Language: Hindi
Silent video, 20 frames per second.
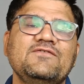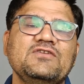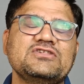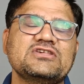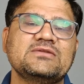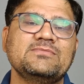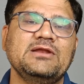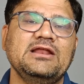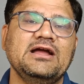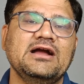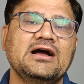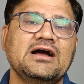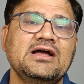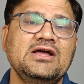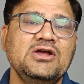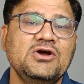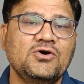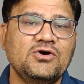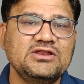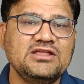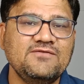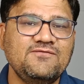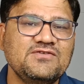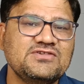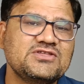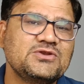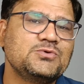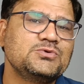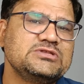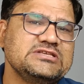का फीचर मिलेगा और ये
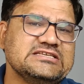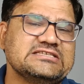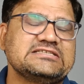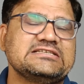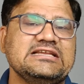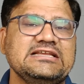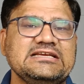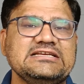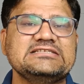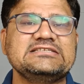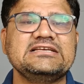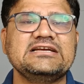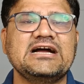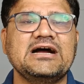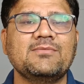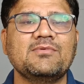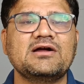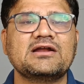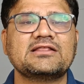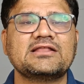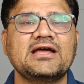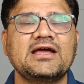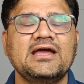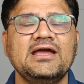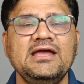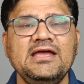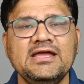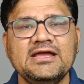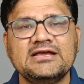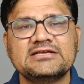फीचर कुछ इस तरीके से काम करता
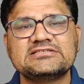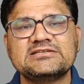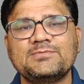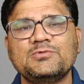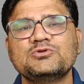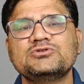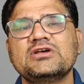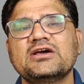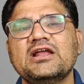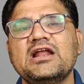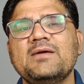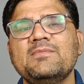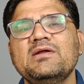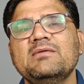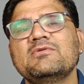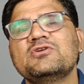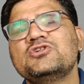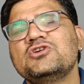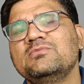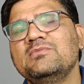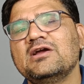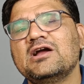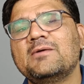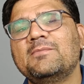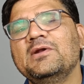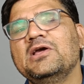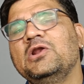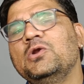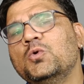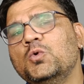है कि सपोज अगर आपने मशीन में
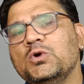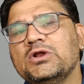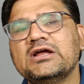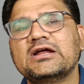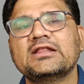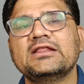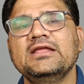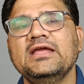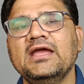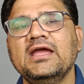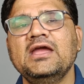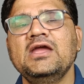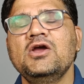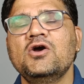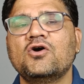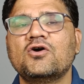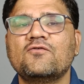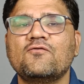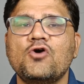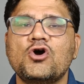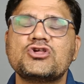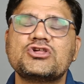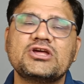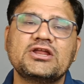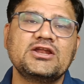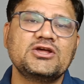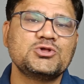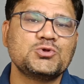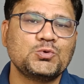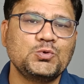कपड़े लोड कर दिए और वॉश
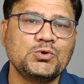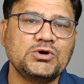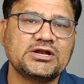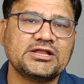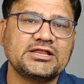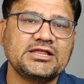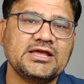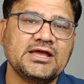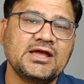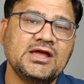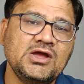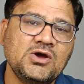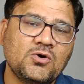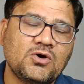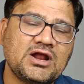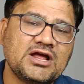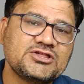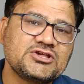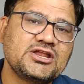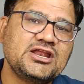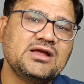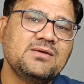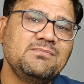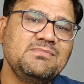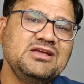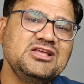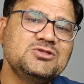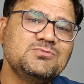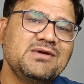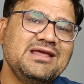फ्लैश करना शुरू कर दिया है और अचानक
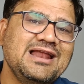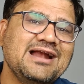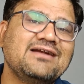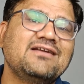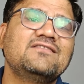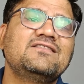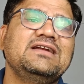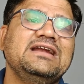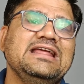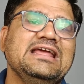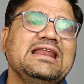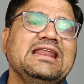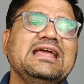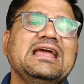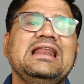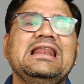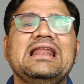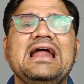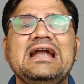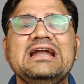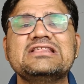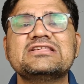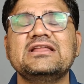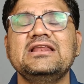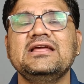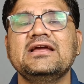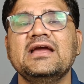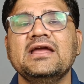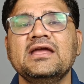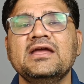बीच में इलेक्ट्रिसिटी यानी कि लाइट
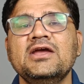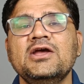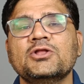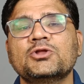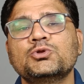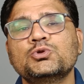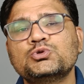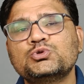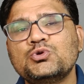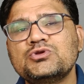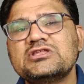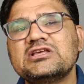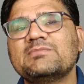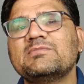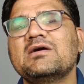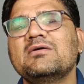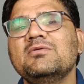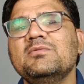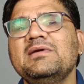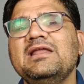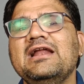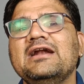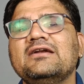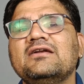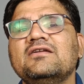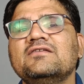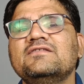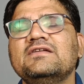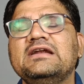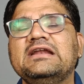चली गई तो दोस्तों जब कभी भी
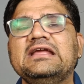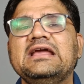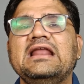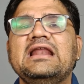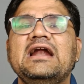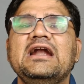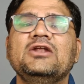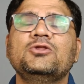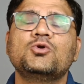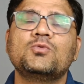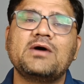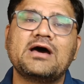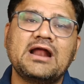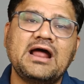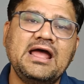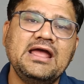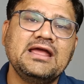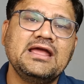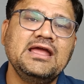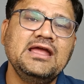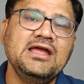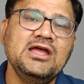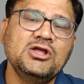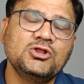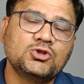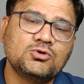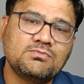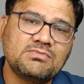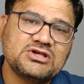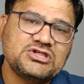इलेक्ट्रिसिटी या लाइट दोबारा आएगी
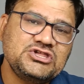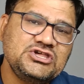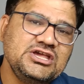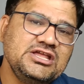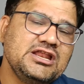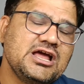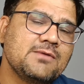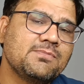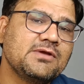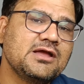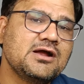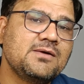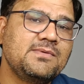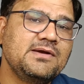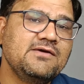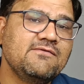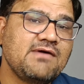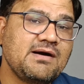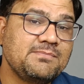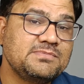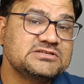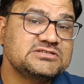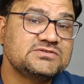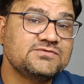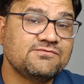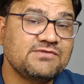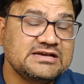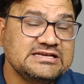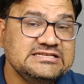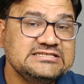तो मशीन आपके कपड़े वापस
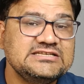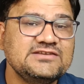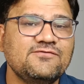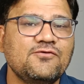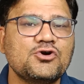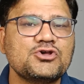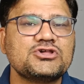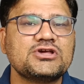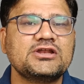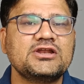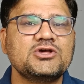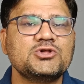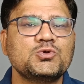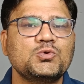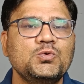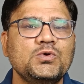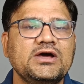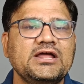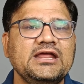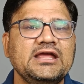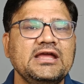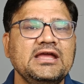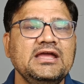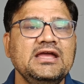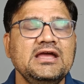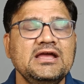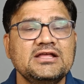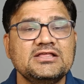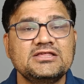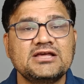वहीं से वॉश करना शुरू
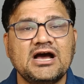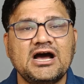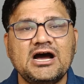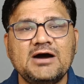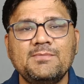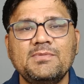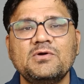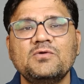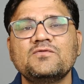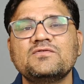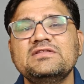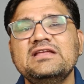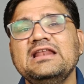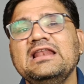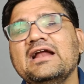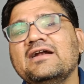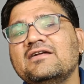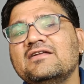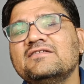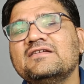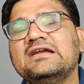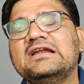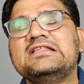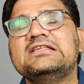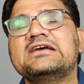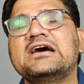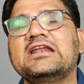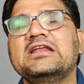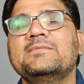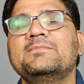करेगी जहां पर उसने
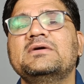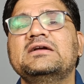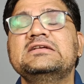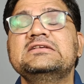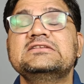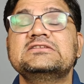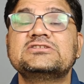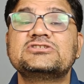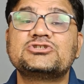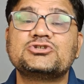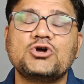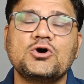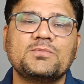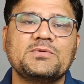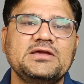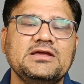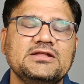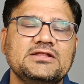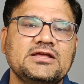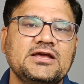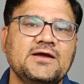इलेक्ट्रिसिटी जाने पर स्टॉप किए